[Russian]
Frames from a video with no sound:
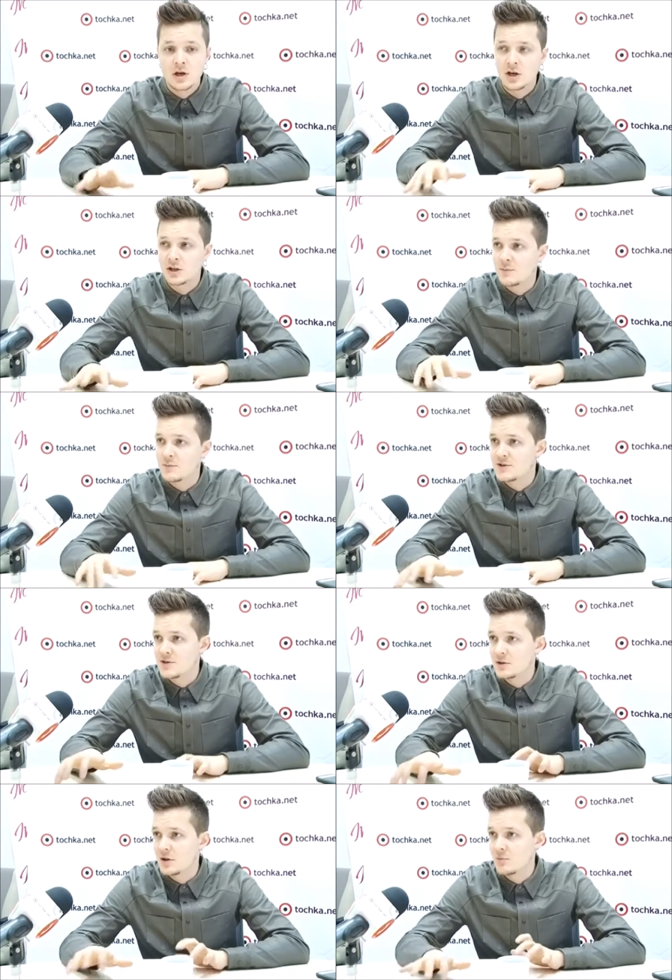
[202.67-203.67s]
Их это
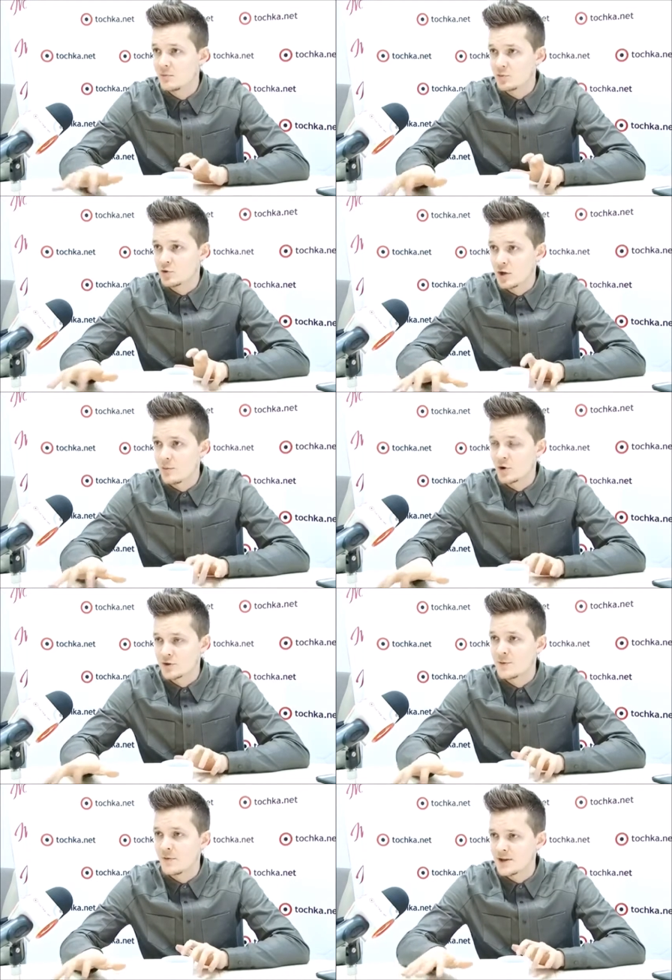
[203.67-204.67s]
бесило, потому что я мог
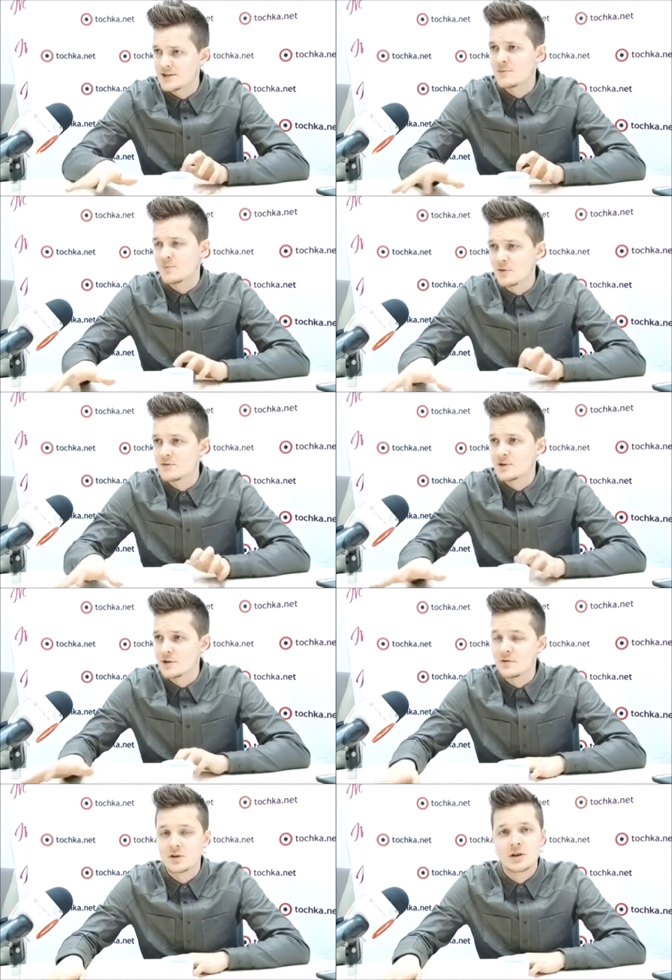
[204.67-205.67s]
сбиваться,
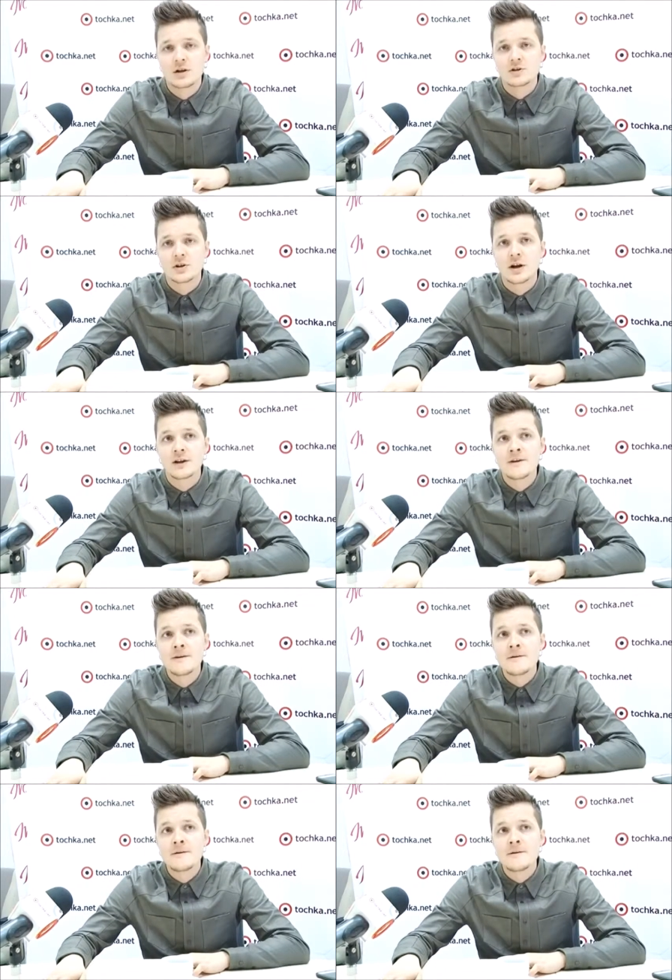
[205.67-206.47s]
импровизировать и дальше играть.